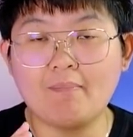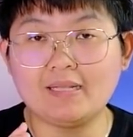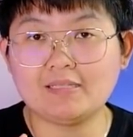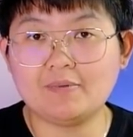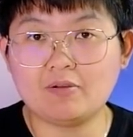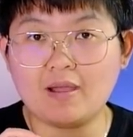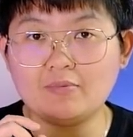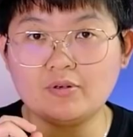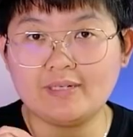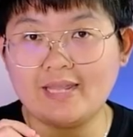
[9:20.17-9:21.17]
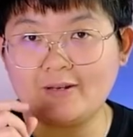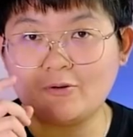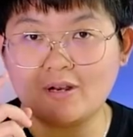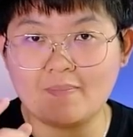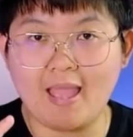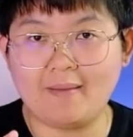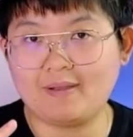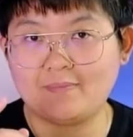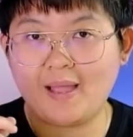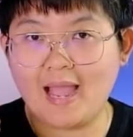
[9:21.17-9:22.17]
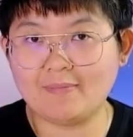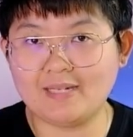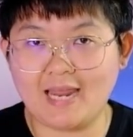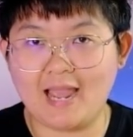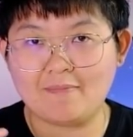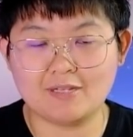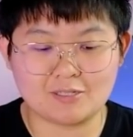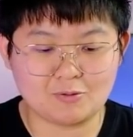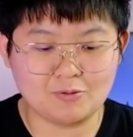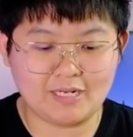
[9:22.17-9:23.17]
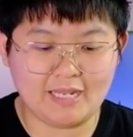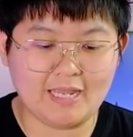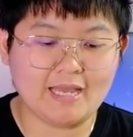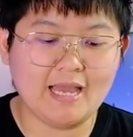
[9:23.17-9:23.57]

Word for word: มันจะมีความโดดเด่นคนละแบบกับภาพที่ถ่ายเมื่อสักครู่นี้